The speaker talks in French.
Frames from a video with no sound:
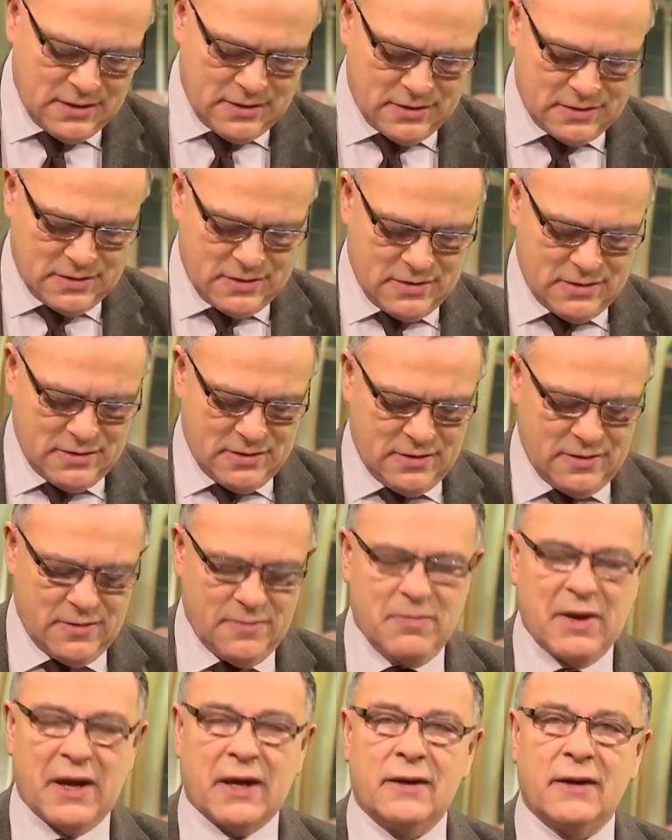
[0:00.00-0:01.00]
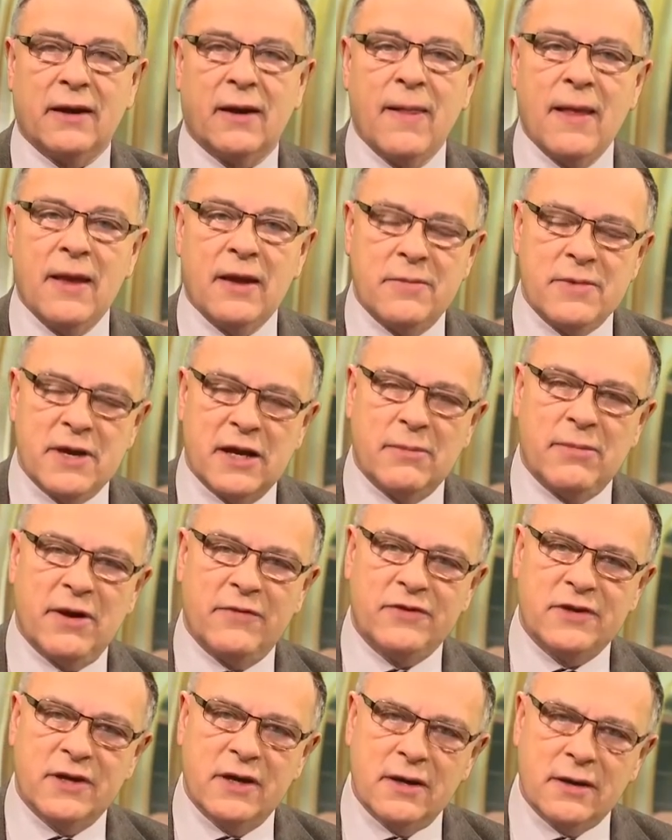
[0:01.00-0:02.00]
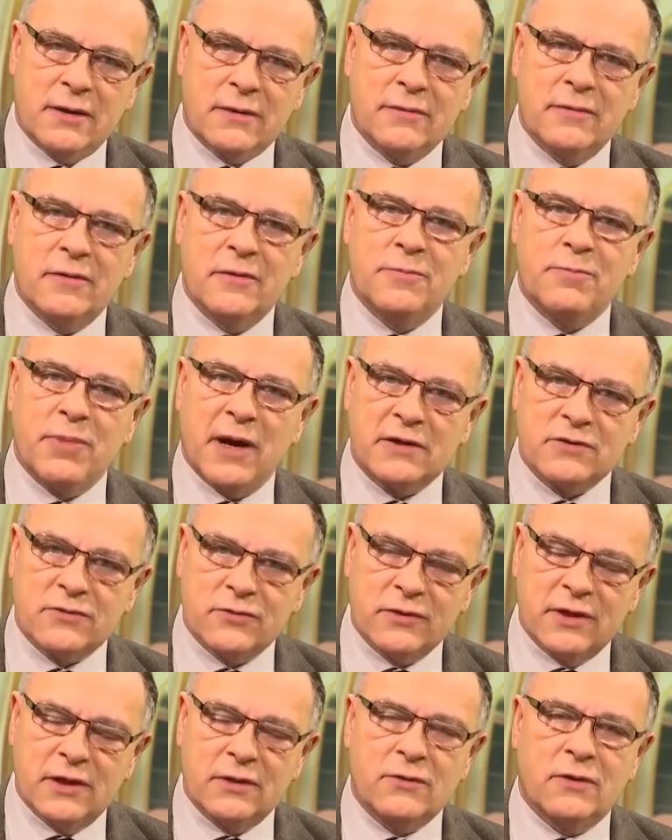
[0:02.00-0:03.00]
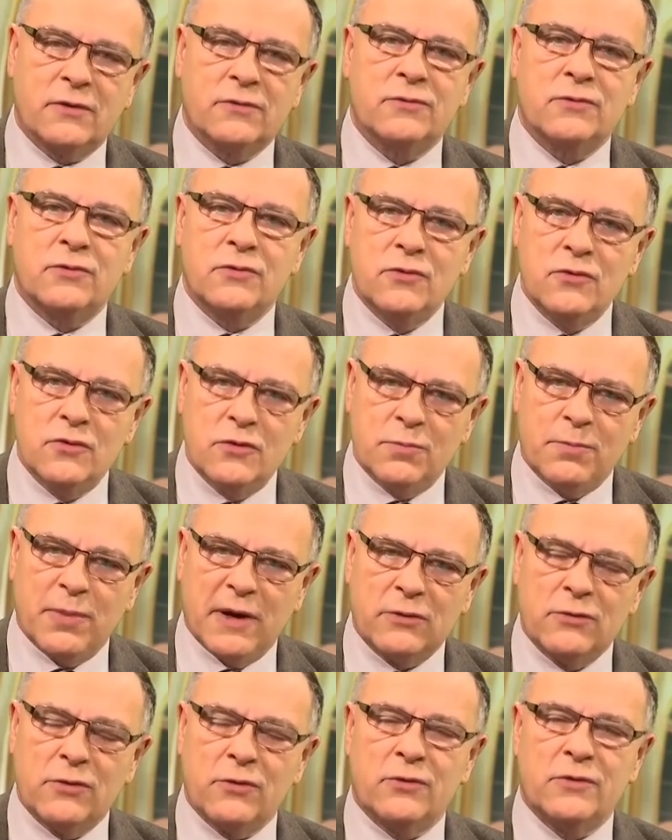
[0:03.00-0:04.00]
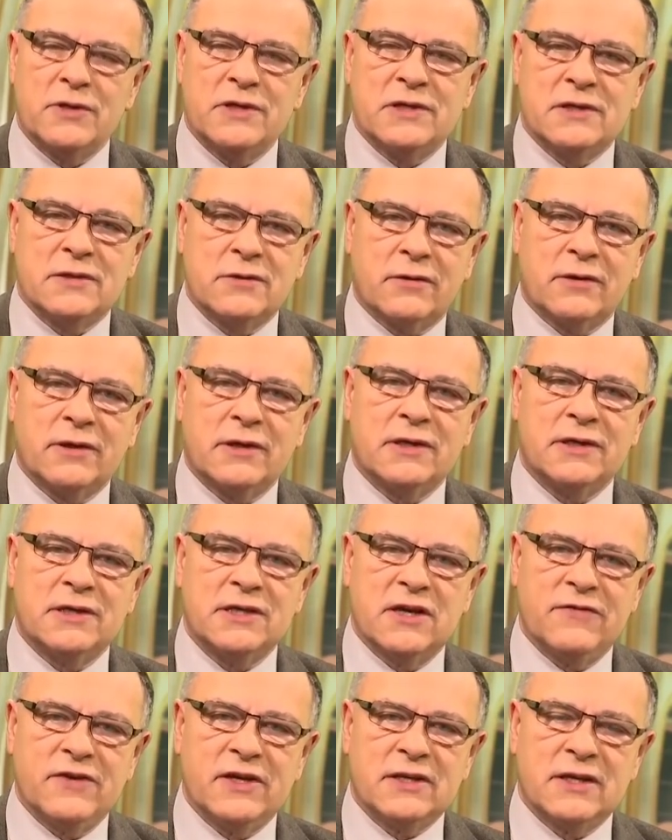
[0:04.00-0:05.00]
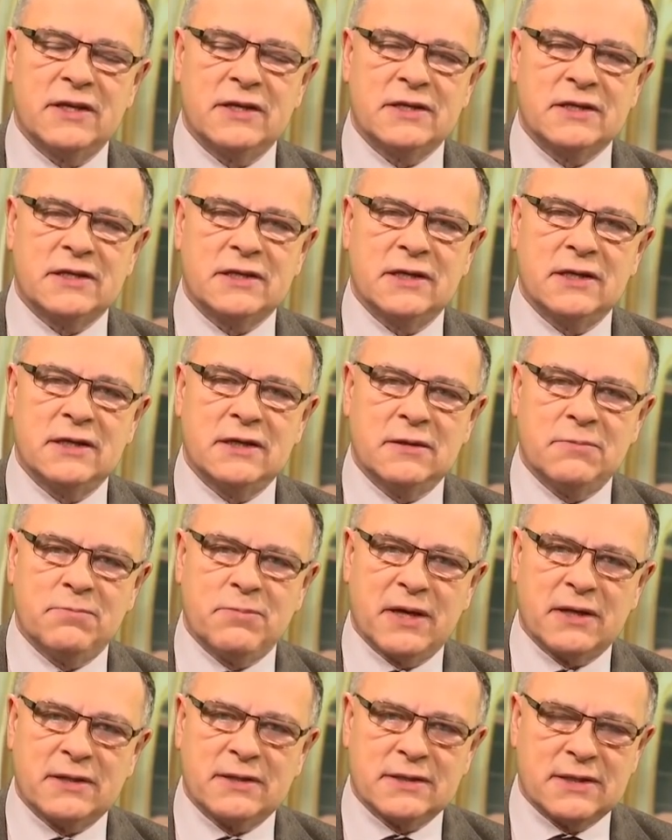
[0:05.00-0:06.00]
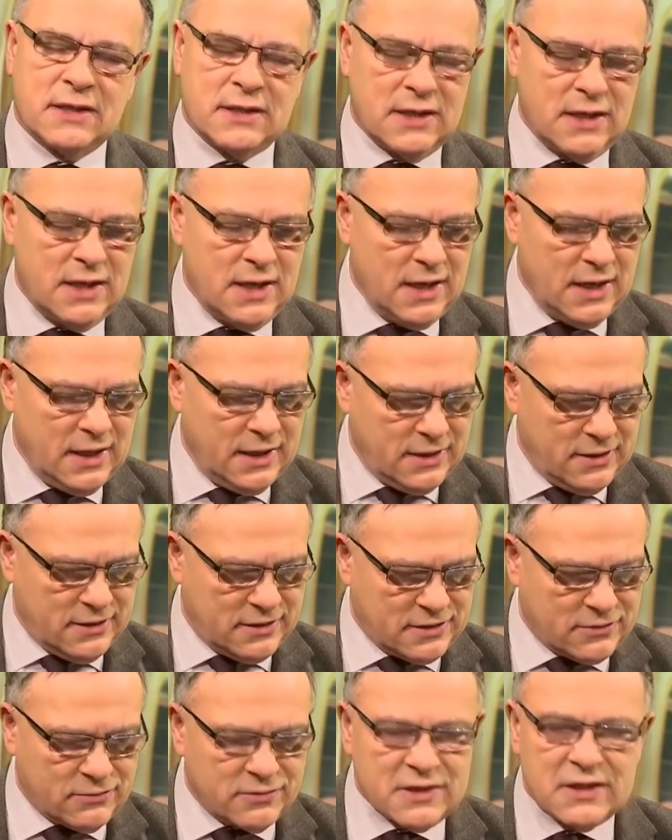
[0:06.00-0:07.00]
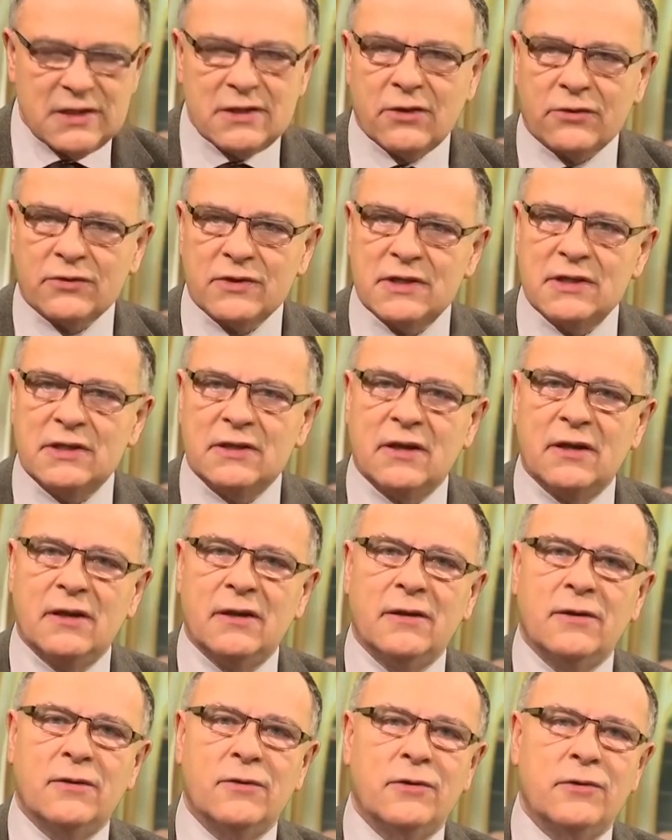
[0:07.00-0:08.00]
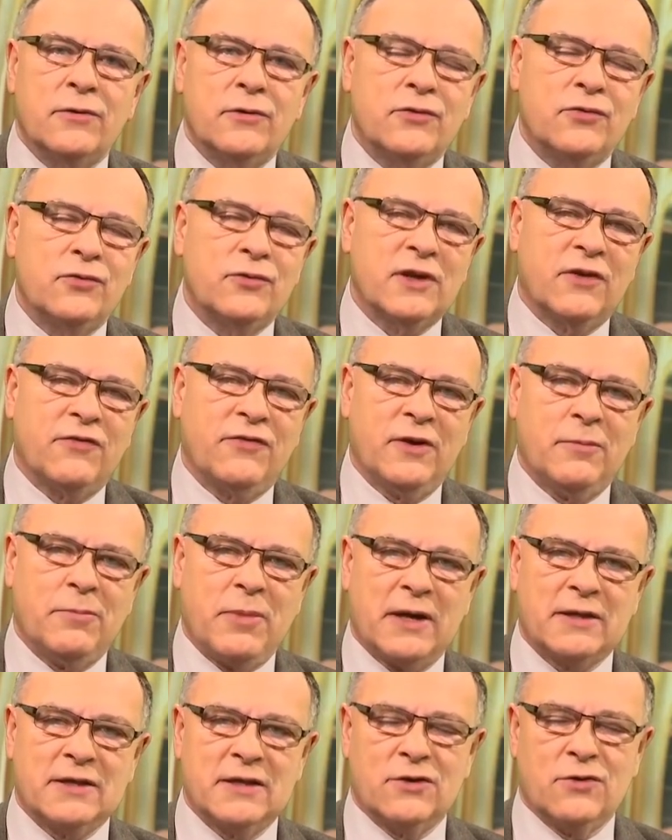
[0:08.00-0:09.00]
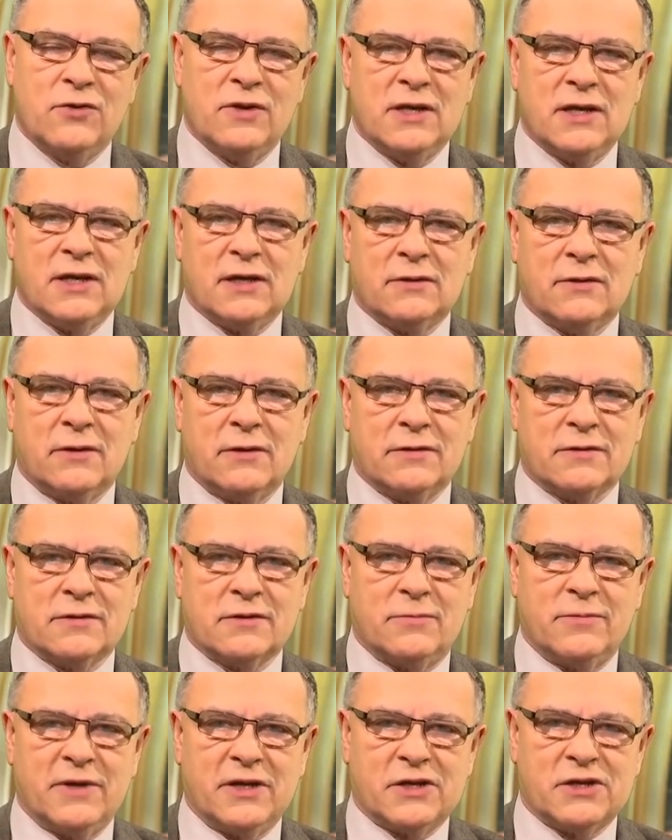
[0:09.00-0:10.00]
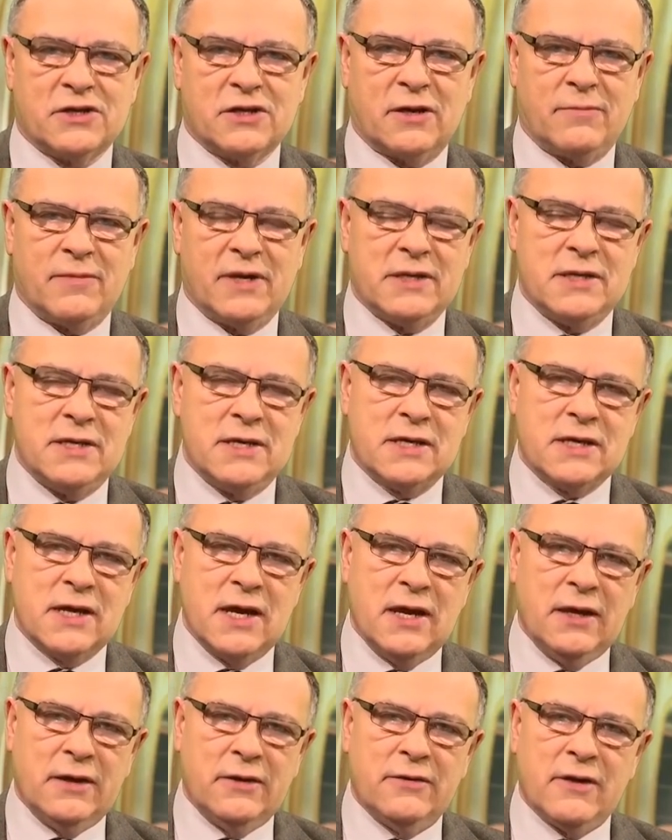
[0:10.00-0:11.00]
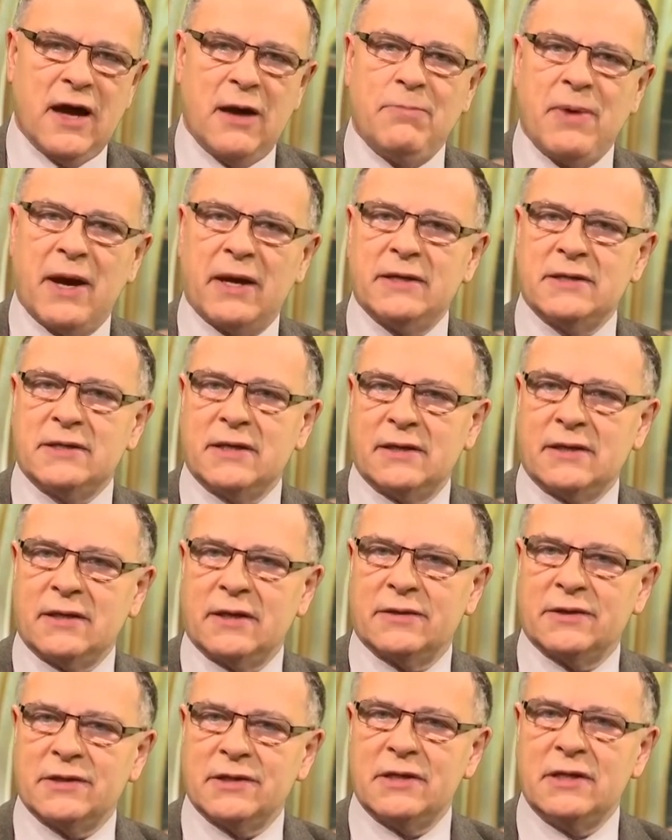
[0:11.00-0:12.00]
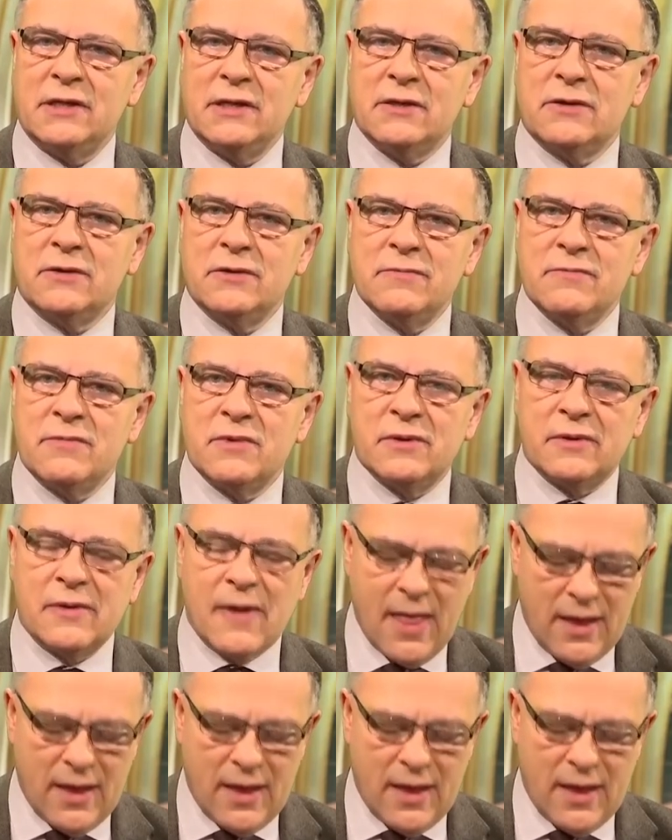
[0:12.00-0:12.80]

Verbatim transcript: euh, de Berlin. Eh bien la Bavière, euh, par son étendue, par le rôle historique qui avait été le sien, par son identité tout à fait particulière dans l'ensemble germanique, apparaissait ainsi comme un,